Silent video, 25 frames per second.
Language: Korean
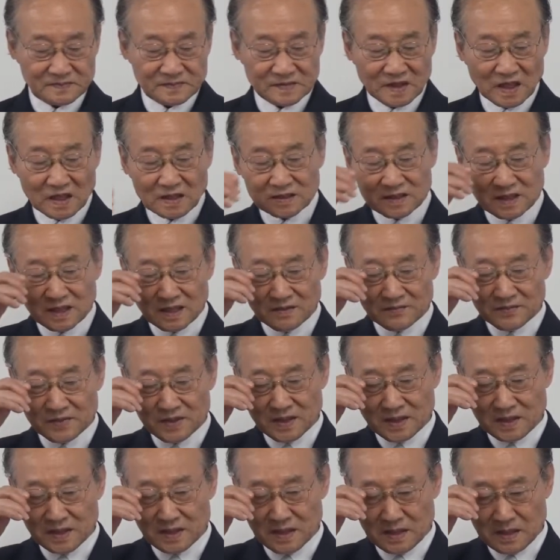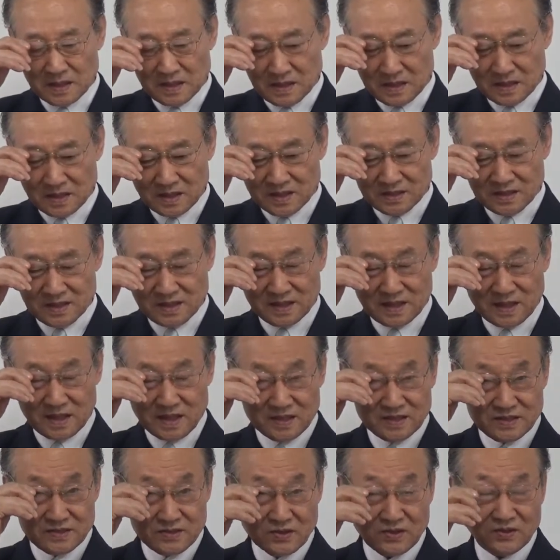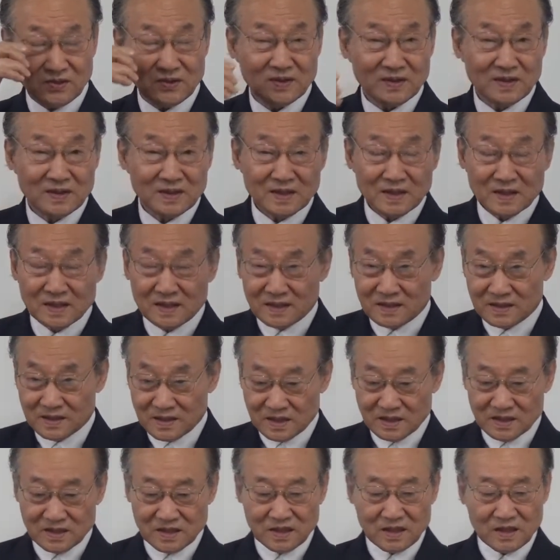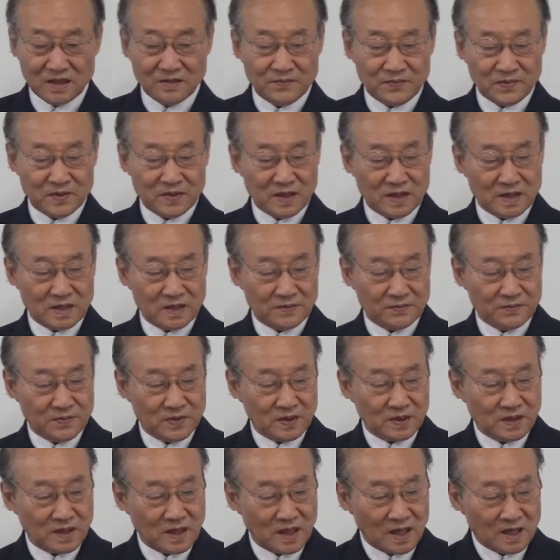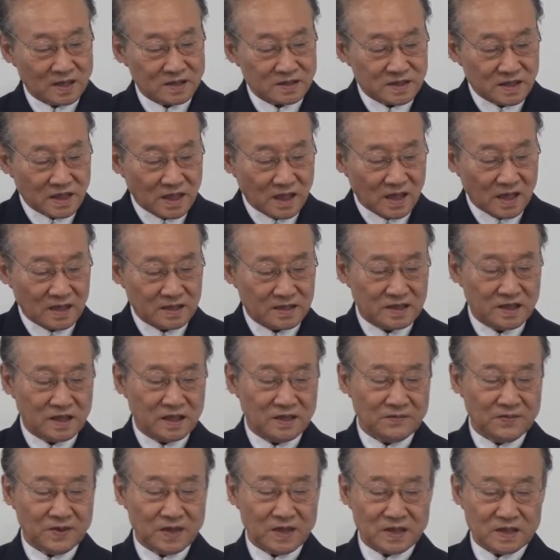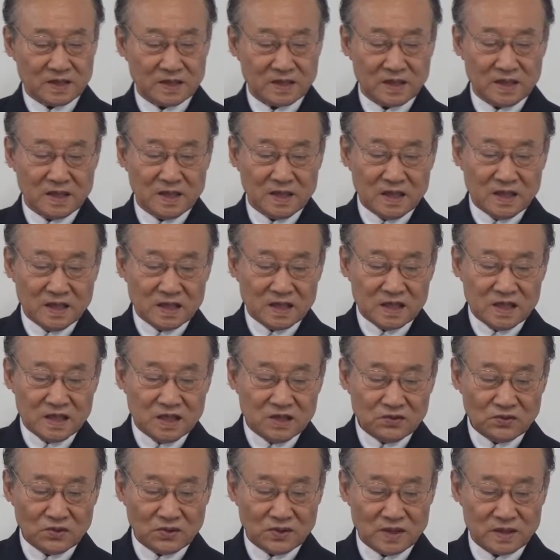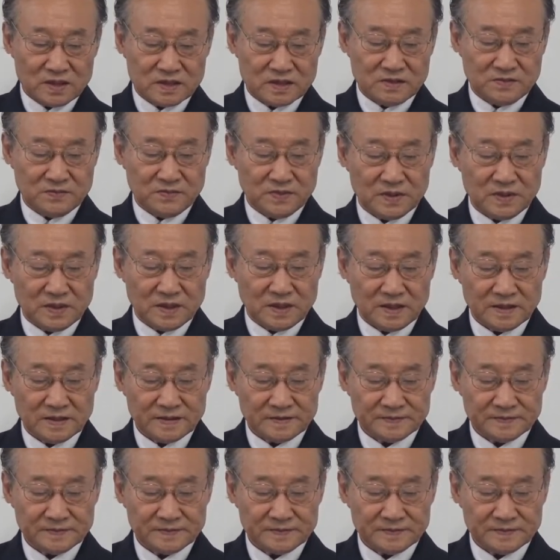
할 사람들에게 그런 것이 있겠죠. 근데 내면 항상 내면은 기도했습니다.